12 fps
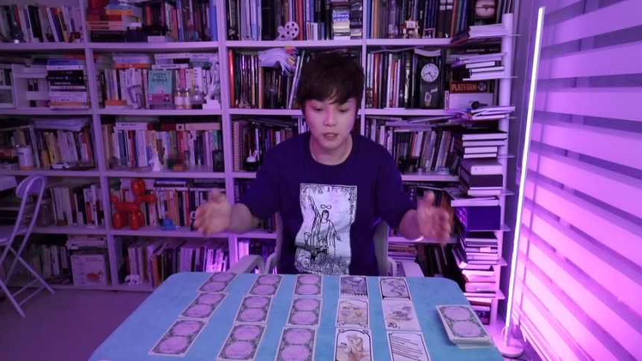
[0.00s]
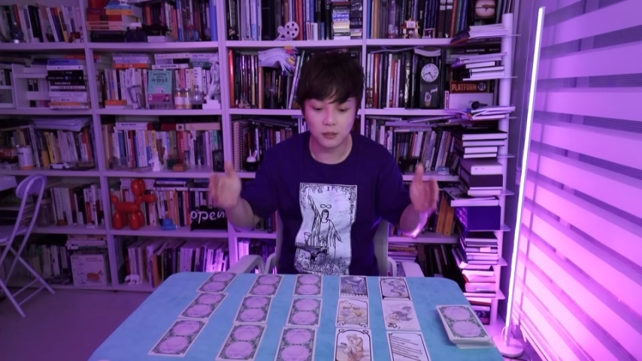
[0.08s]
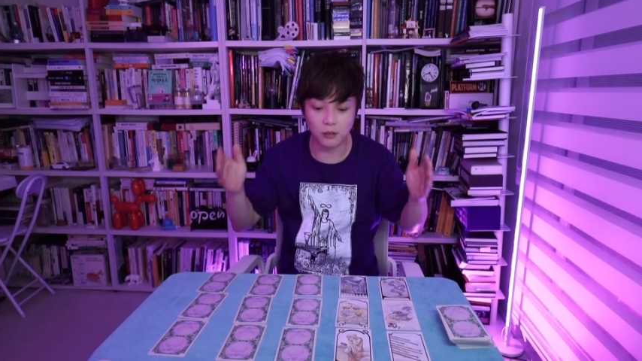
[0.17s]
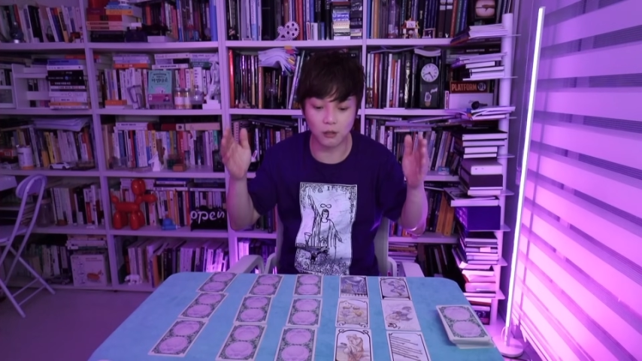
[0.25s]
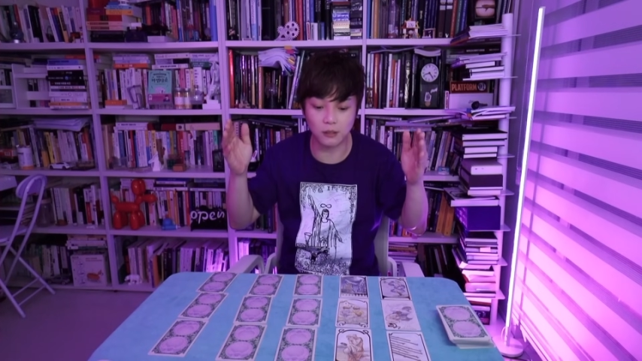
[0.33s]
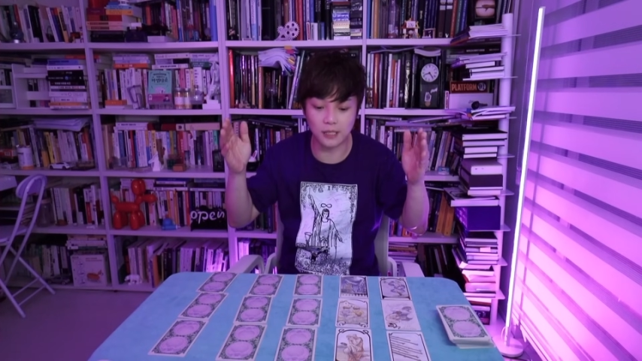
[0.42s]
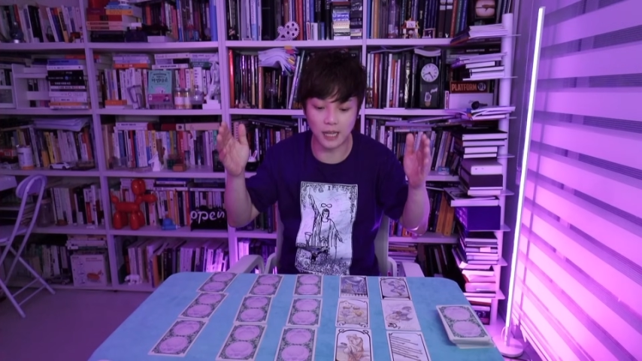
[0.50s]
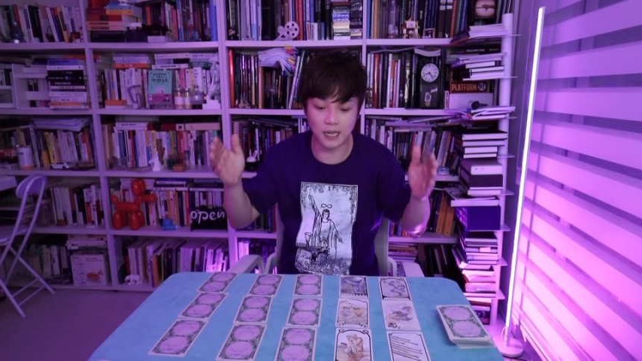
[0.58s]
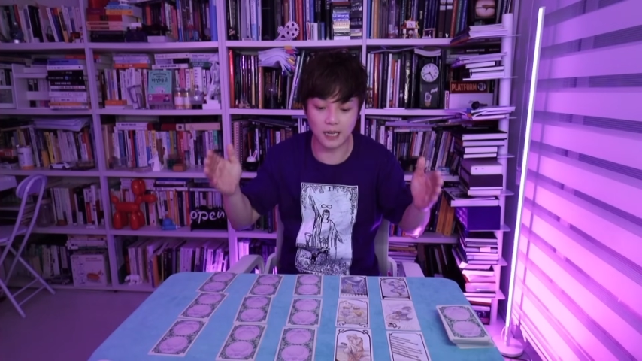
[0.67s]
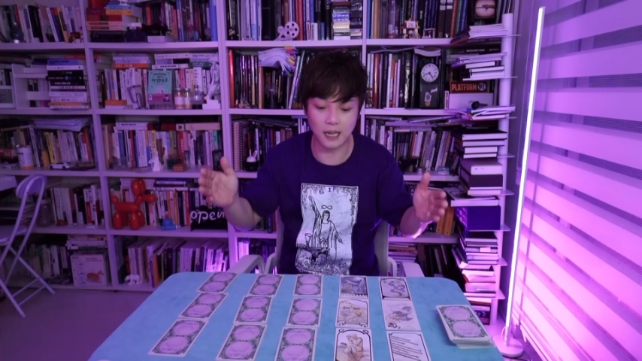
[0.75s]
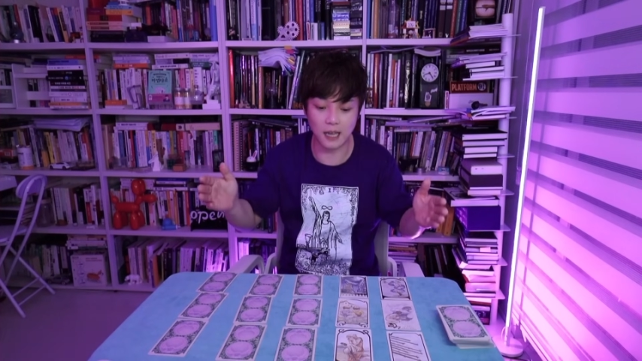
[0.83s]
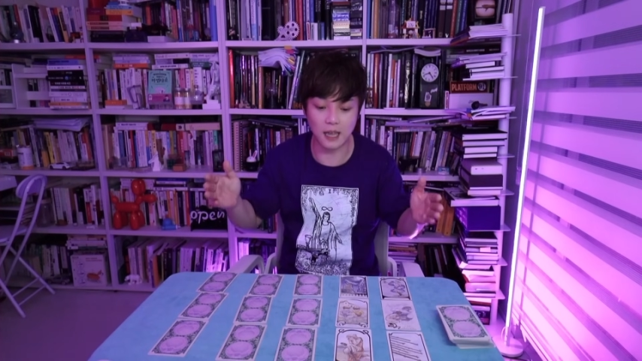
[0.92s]
더
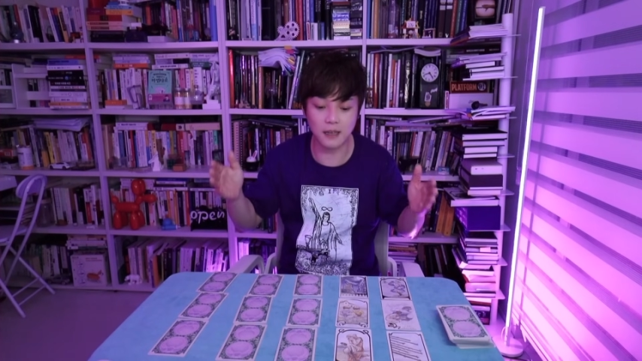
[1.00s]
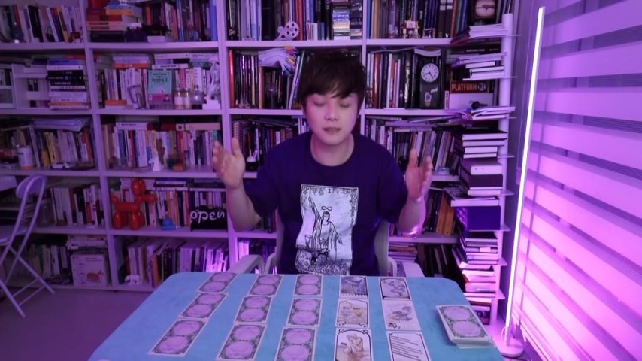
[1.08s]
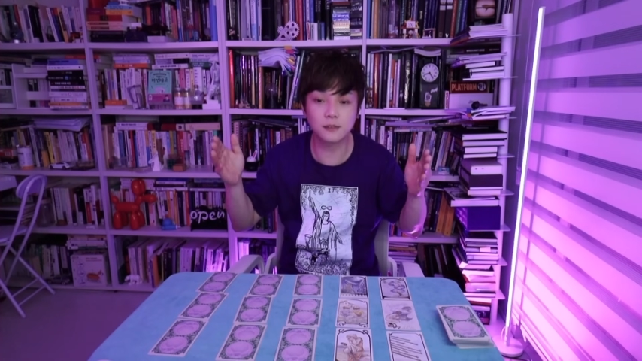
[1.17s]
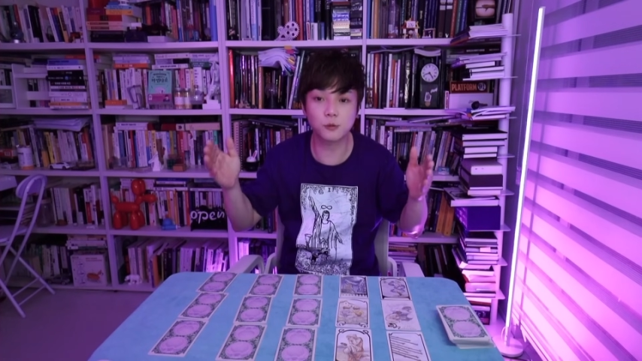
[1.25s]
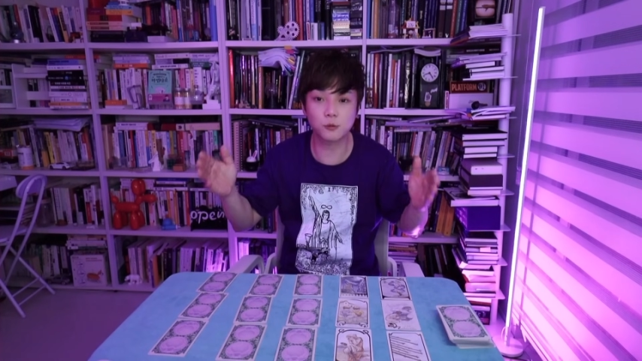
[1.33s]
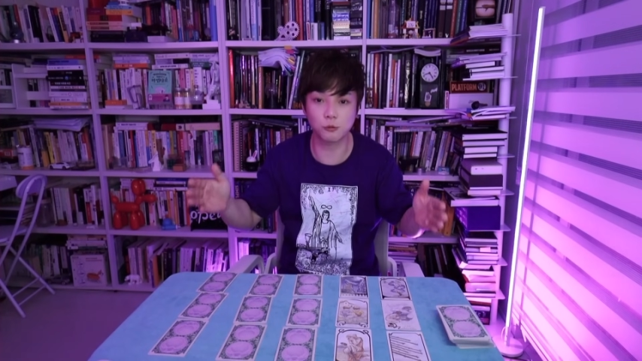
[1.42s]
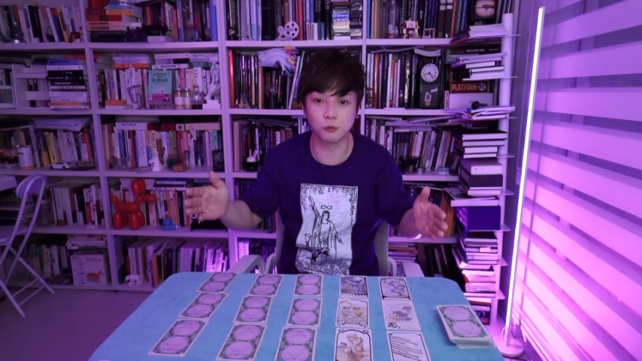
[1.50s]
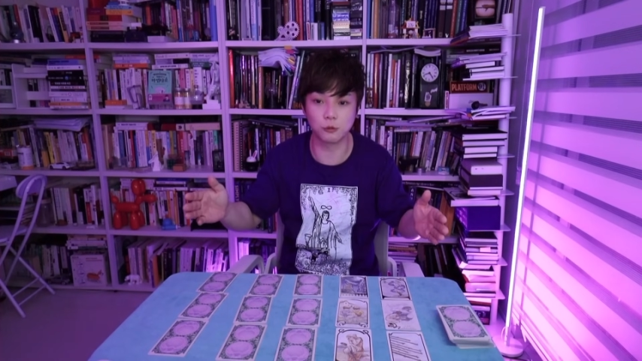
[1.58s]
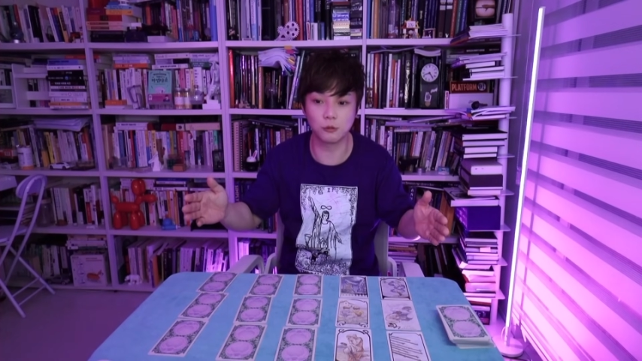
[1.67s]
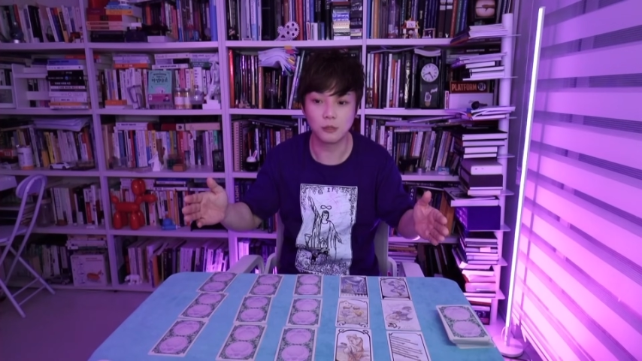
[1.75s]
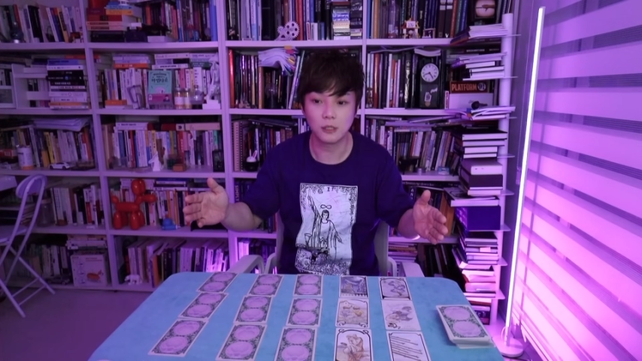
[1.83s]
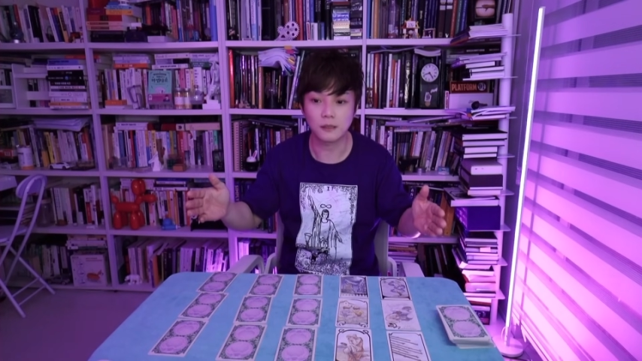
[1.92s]
내가 애를 쓰고